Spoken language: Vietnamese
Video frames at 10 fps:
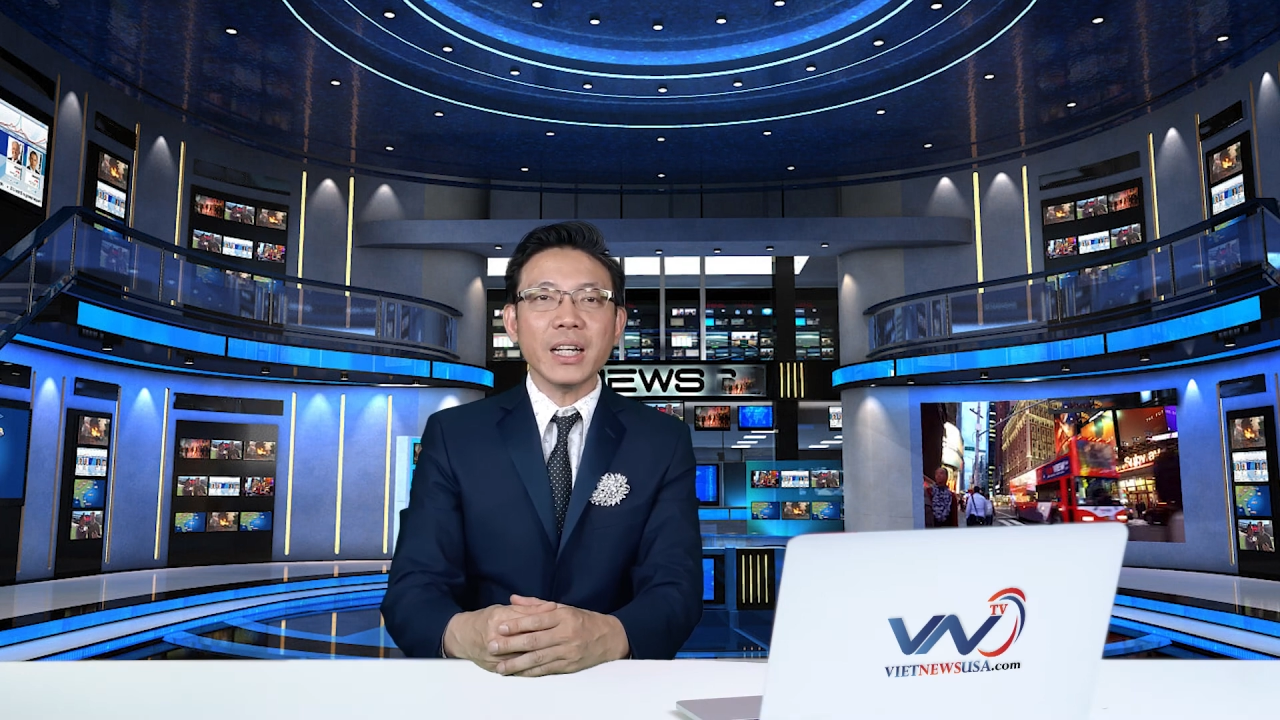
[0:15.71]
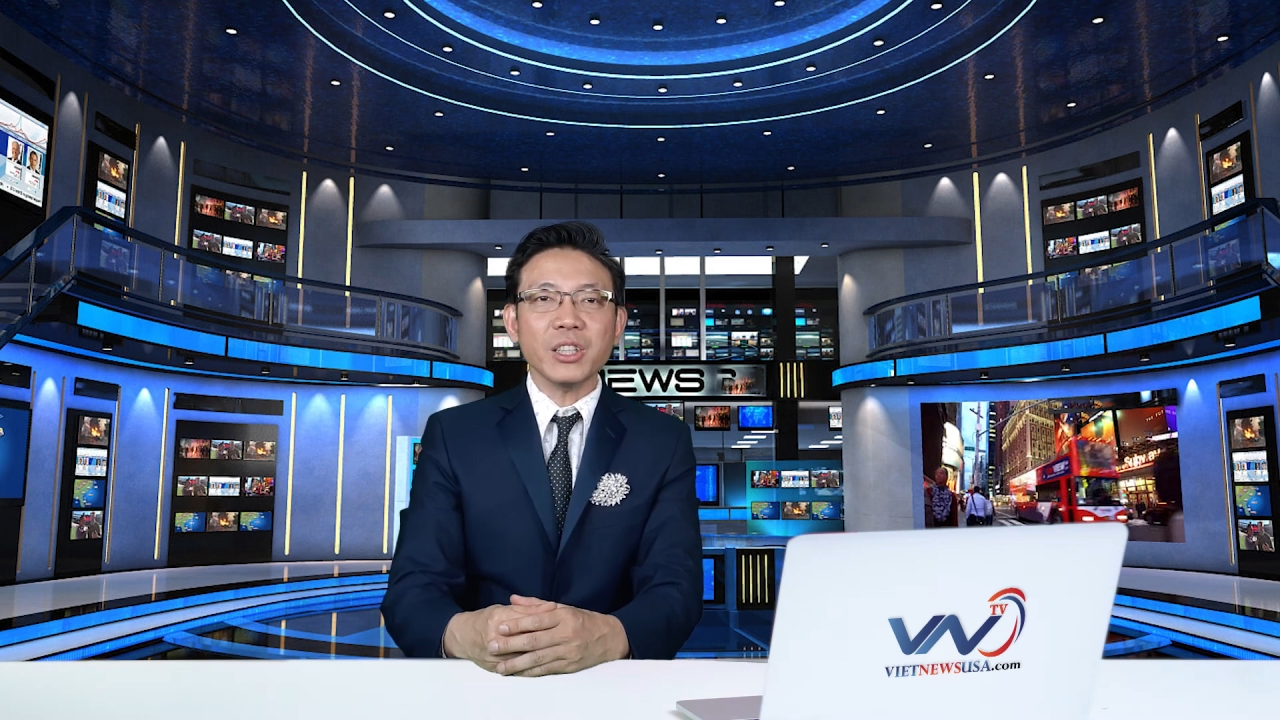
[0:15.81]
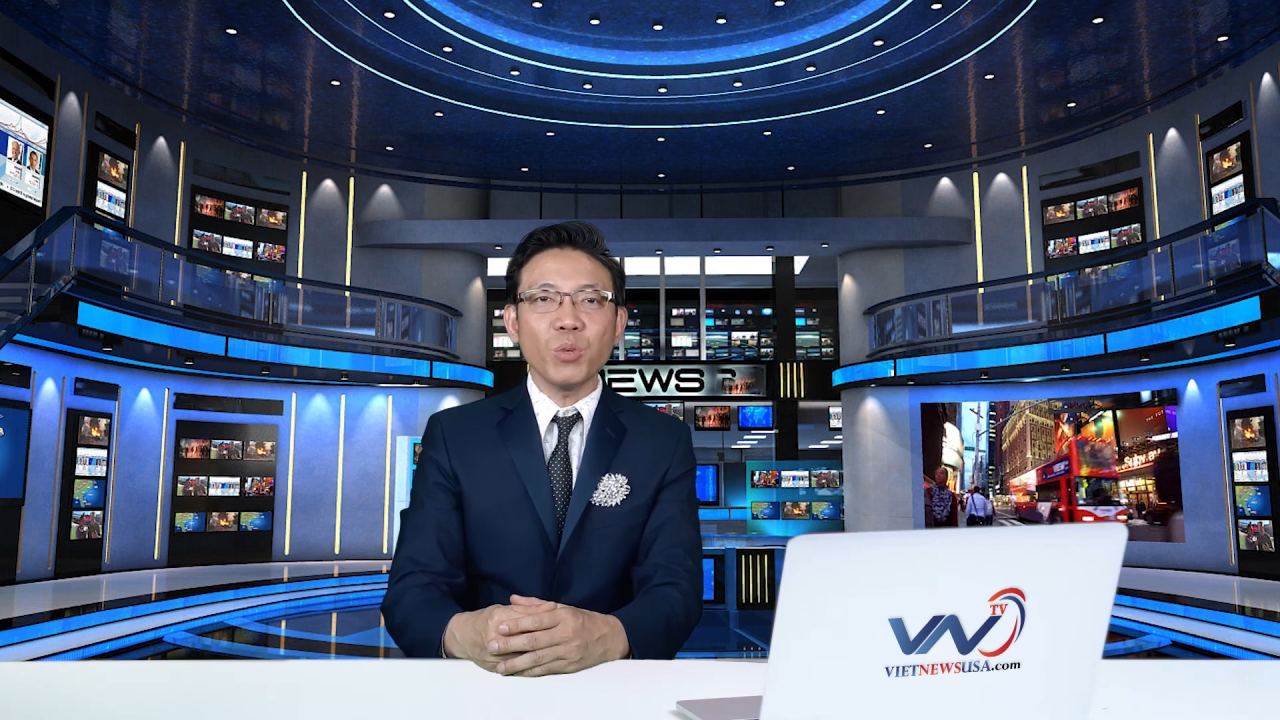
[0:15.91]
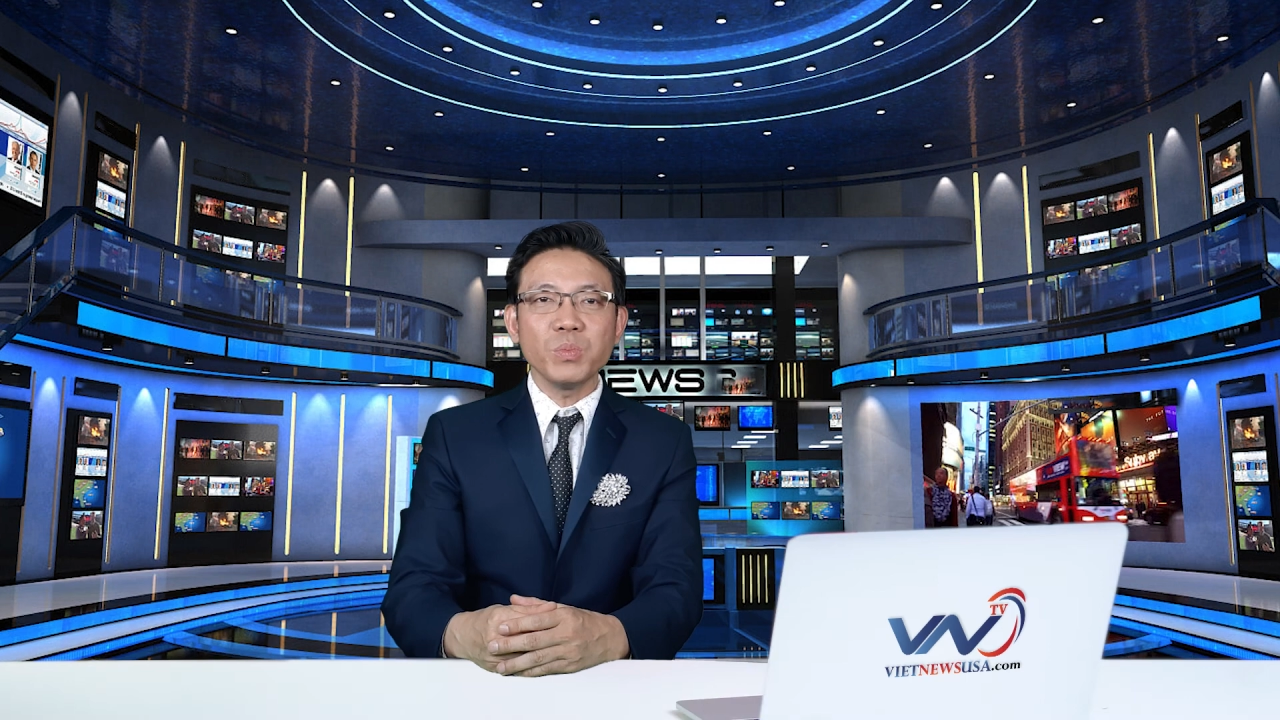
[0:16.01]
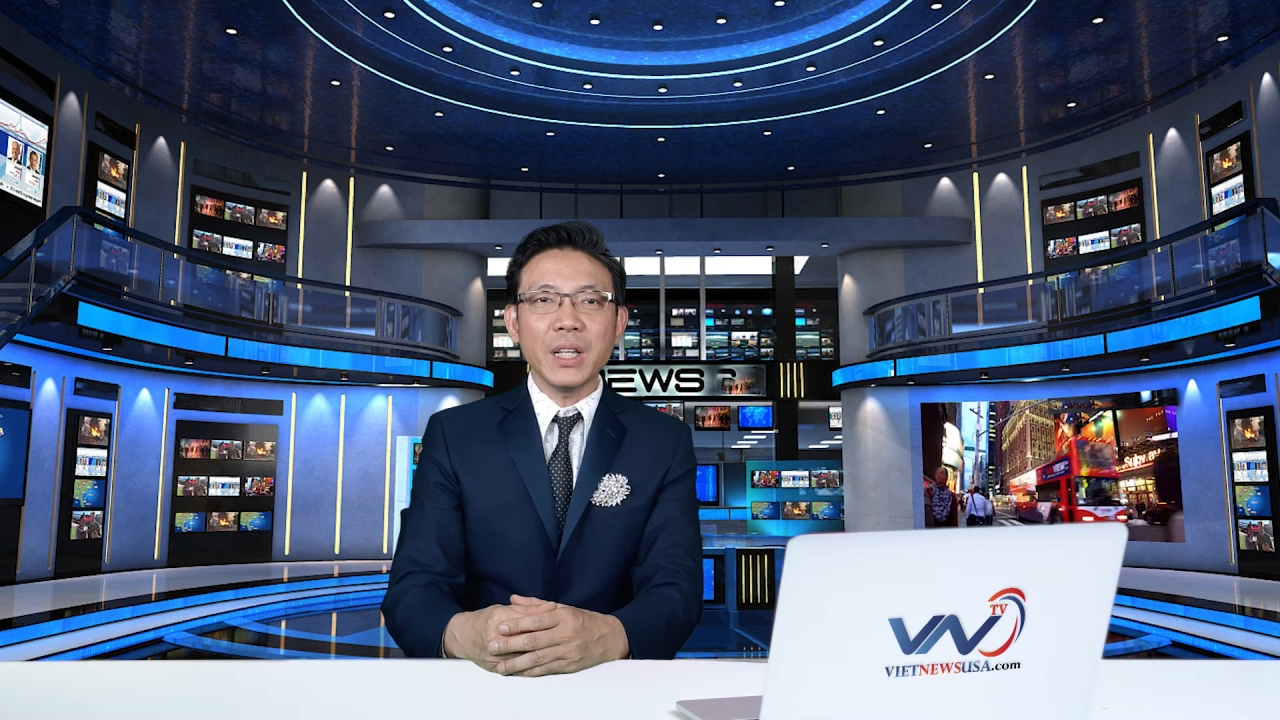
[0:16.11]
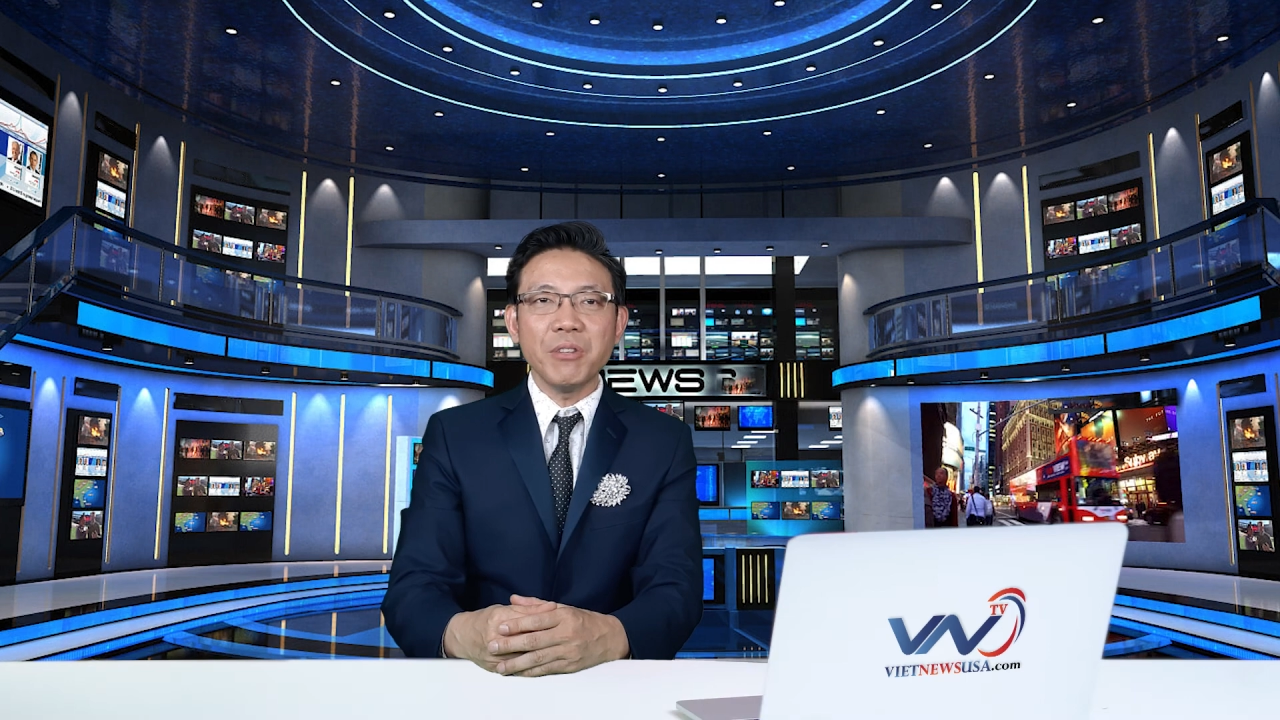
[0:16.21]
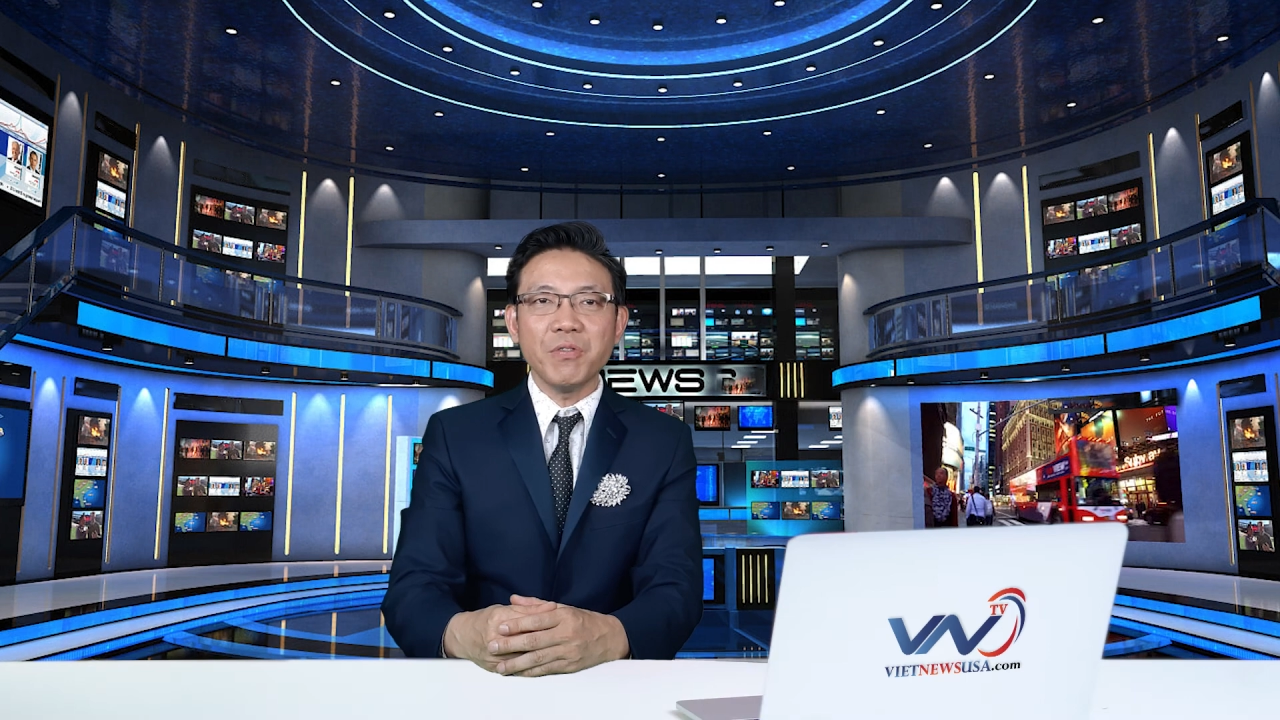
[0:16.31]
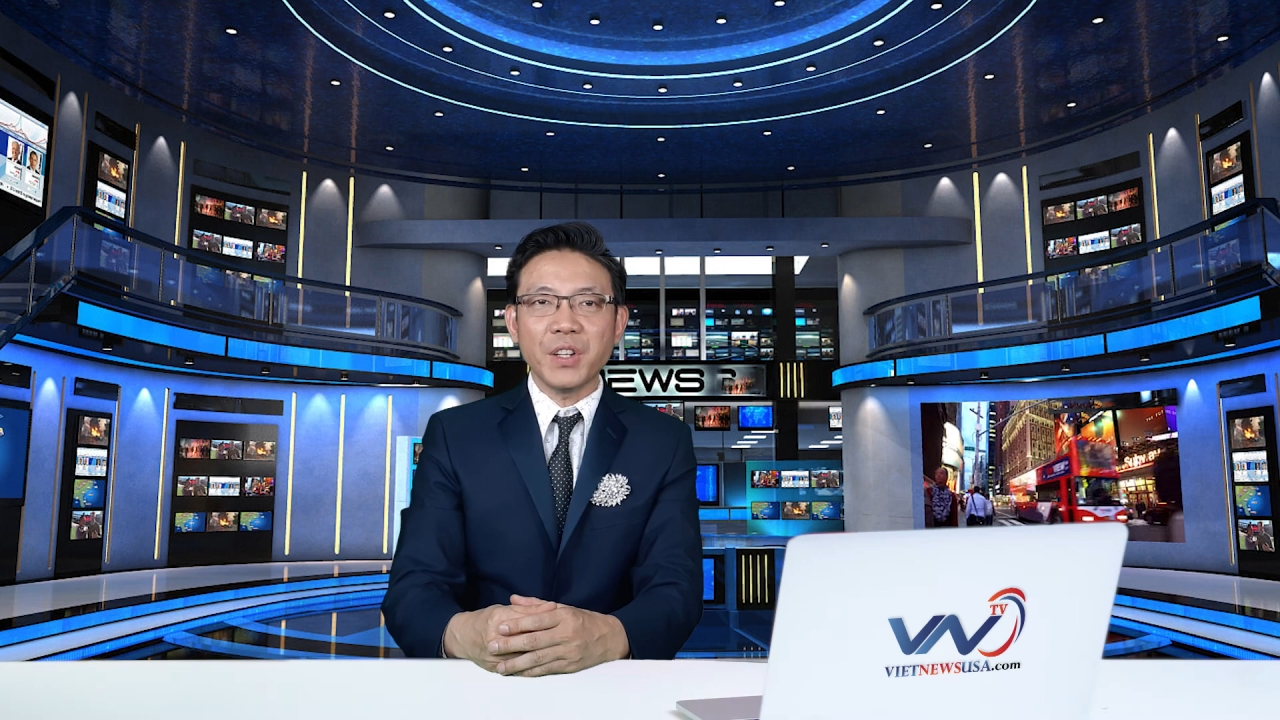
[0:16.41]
thông tin về